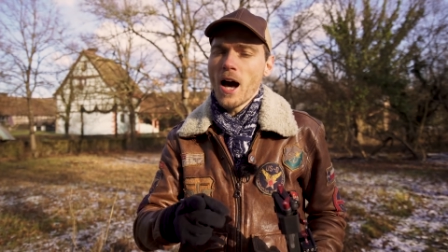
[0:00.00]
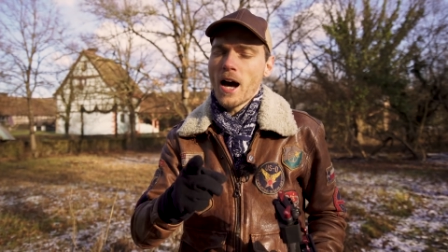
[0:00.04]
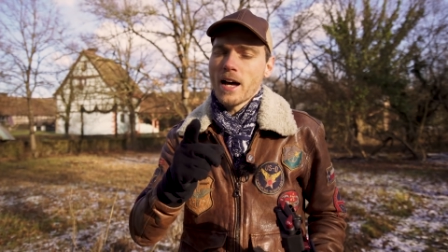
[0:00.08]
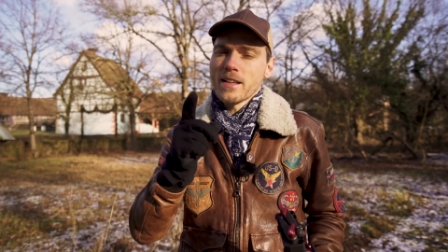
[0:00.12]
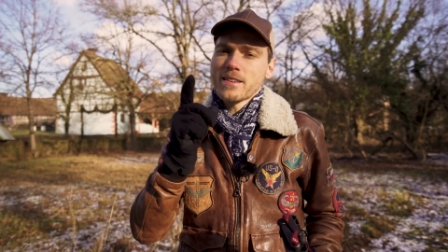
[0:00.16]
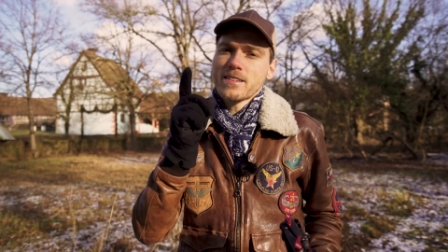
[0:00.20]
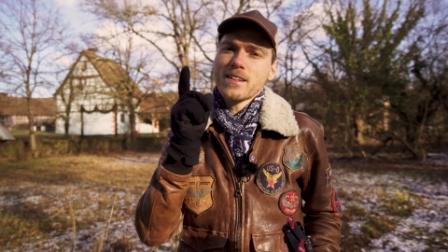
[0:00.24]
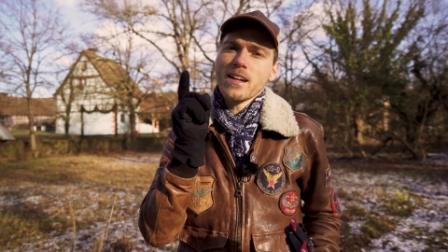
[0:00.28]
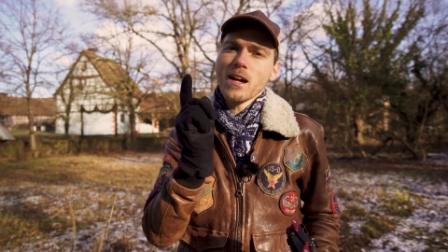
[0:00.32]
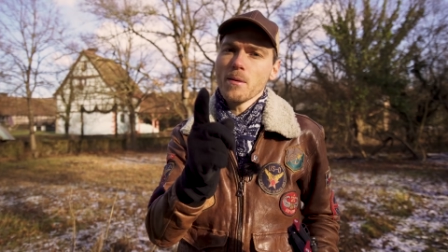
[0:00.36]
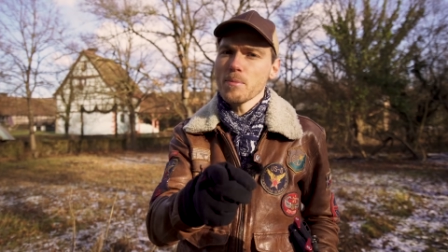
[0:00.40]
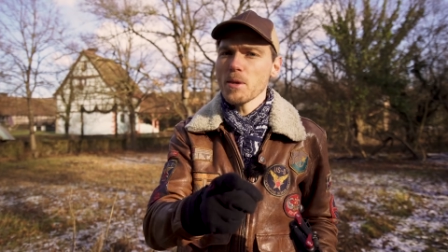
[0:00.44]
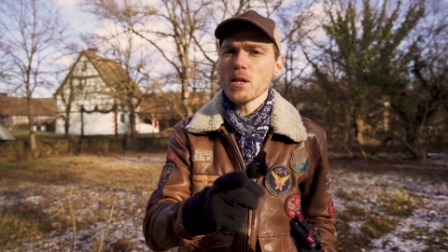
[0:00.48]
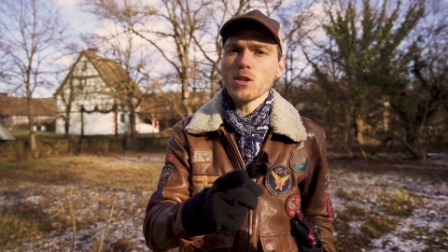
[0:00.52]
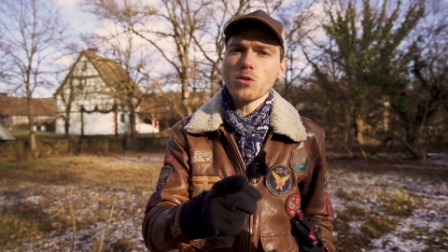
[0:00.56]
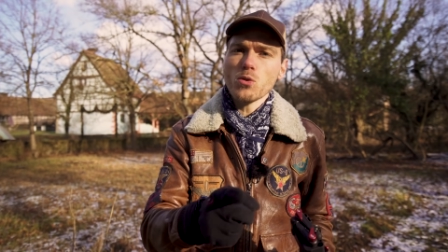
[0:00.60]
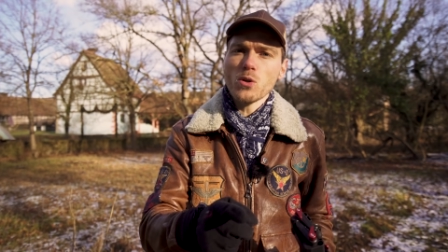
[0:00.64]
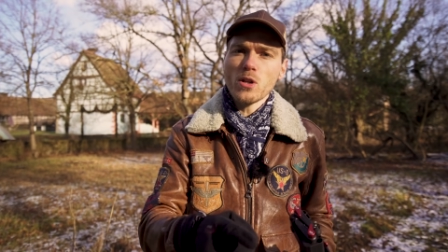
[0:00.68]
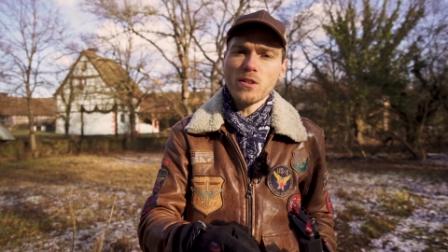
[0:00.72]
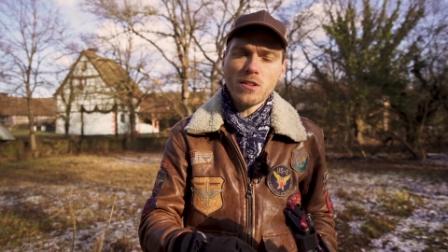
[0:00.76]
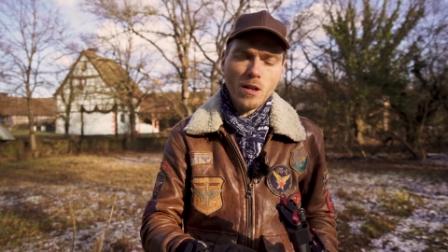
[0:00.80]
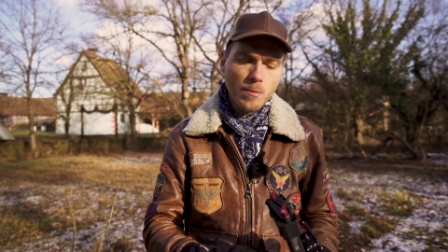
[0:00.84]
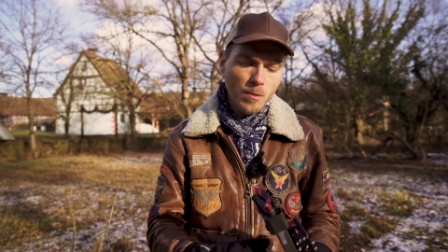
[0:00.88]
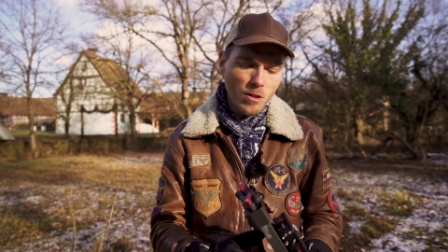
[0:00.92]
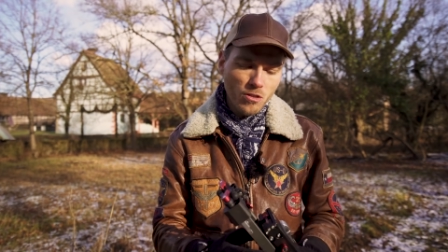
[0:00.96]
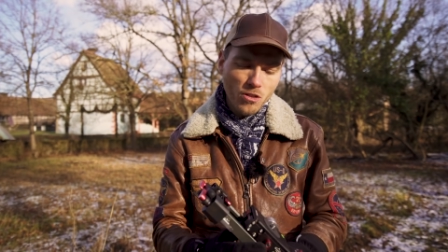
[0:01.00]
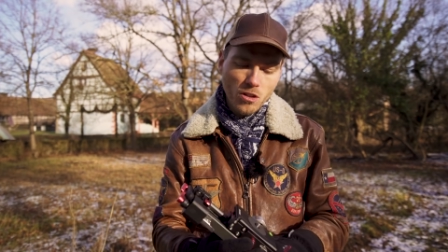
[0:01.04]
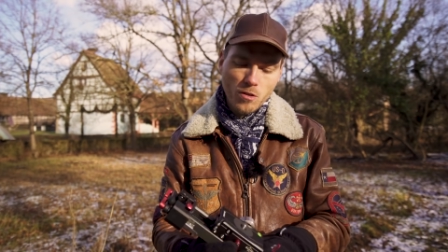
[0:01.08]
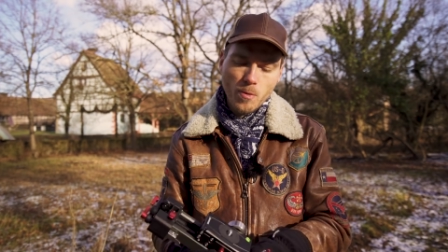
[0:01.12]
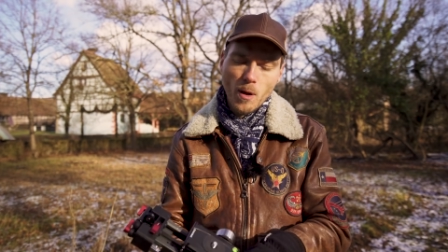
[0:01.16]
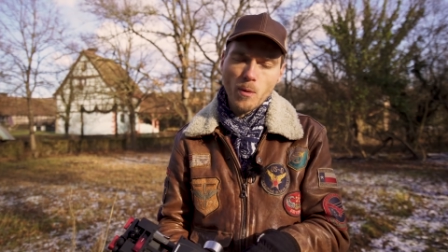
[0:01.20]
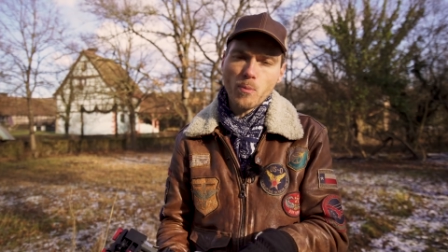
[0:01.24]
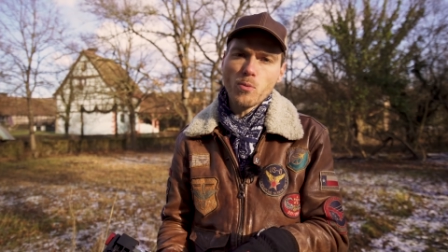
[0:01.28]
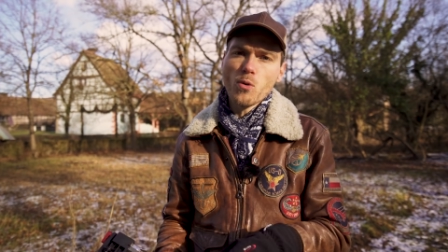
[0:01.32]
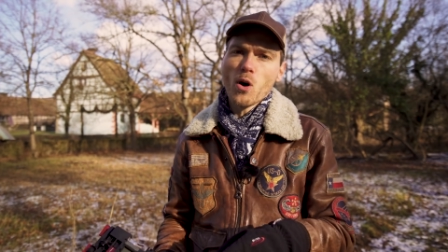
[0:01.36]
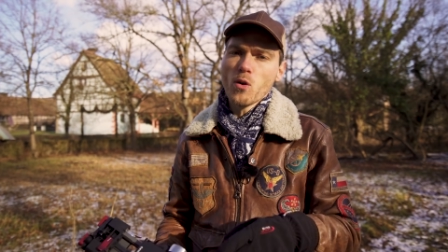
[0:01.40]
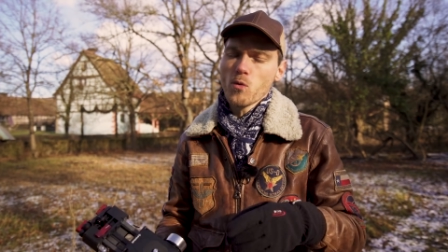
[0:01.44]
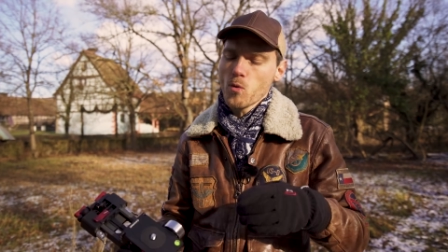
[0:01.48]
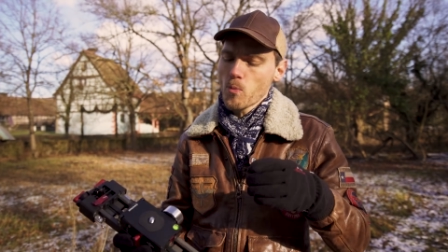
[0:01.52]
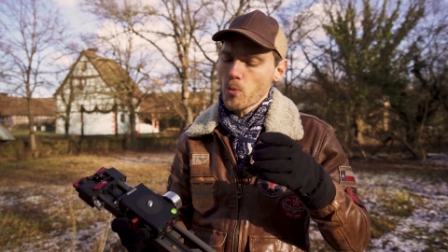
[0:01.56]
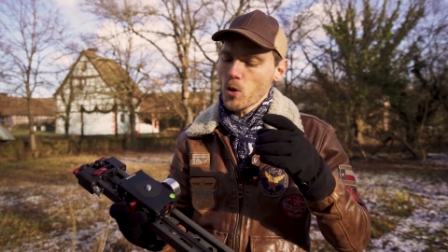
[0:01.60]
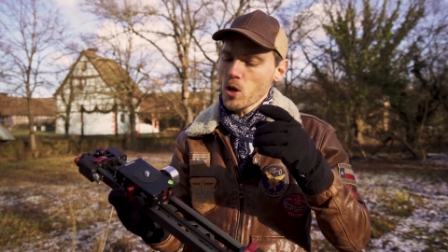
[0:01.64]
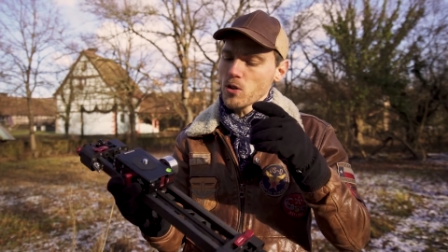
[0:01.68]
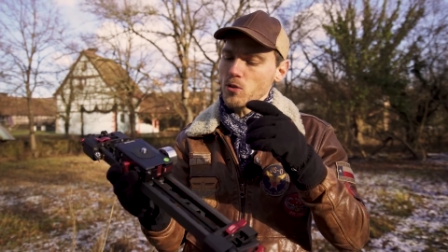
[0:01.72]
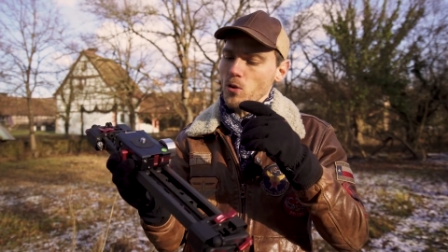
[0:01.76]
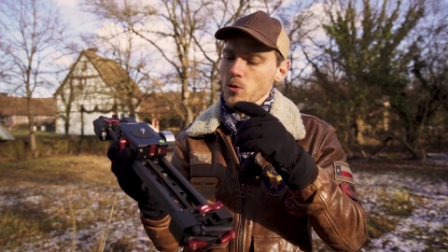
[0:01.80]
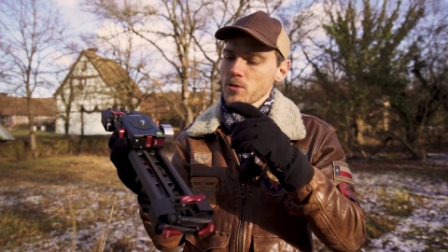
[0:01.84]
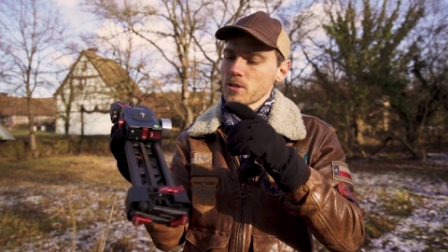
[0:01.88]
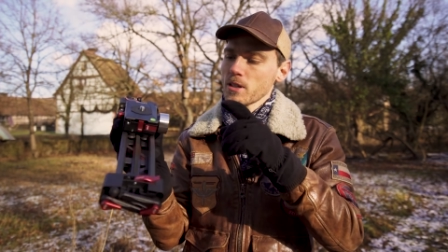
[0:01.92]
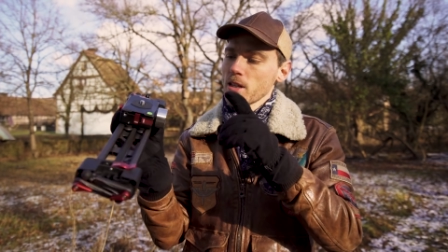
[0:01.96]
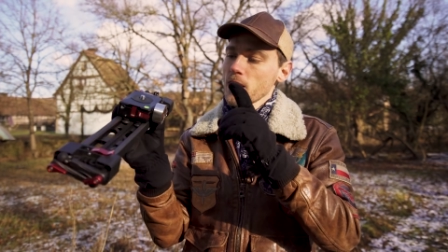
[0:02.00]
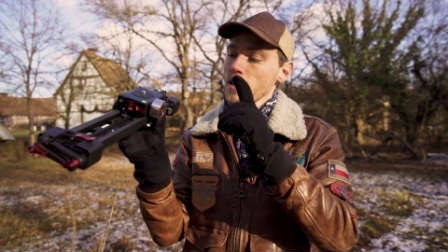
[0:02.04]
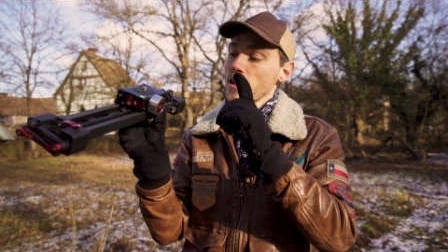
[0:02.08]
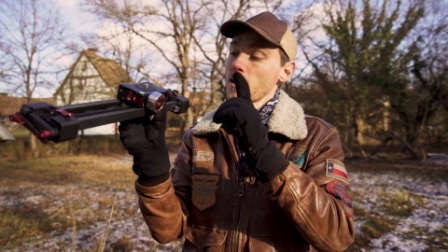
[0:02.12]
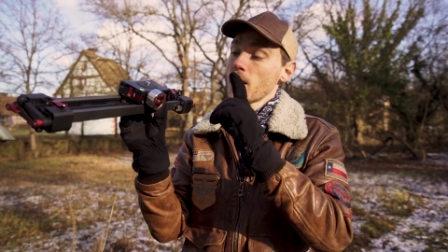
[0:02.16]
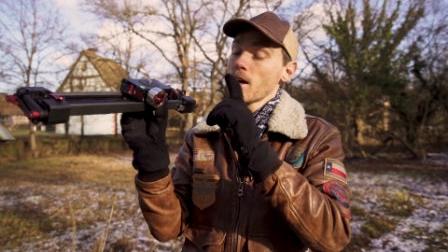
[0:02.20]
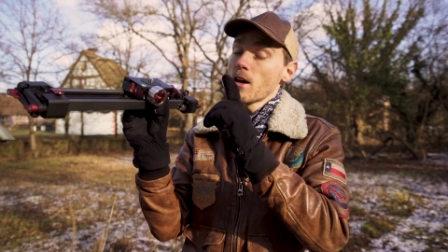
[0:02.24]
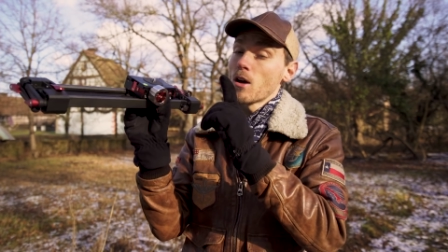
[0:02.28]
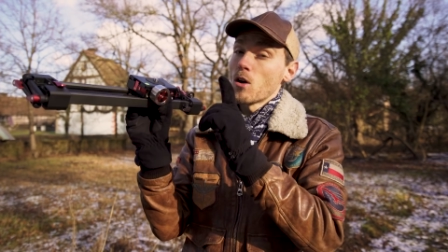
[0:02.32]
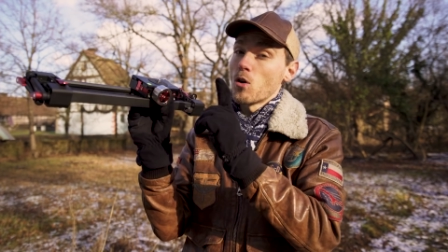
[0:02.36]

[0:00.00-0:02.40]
À très bientôt les amis, j'espère pouvoir vous présenter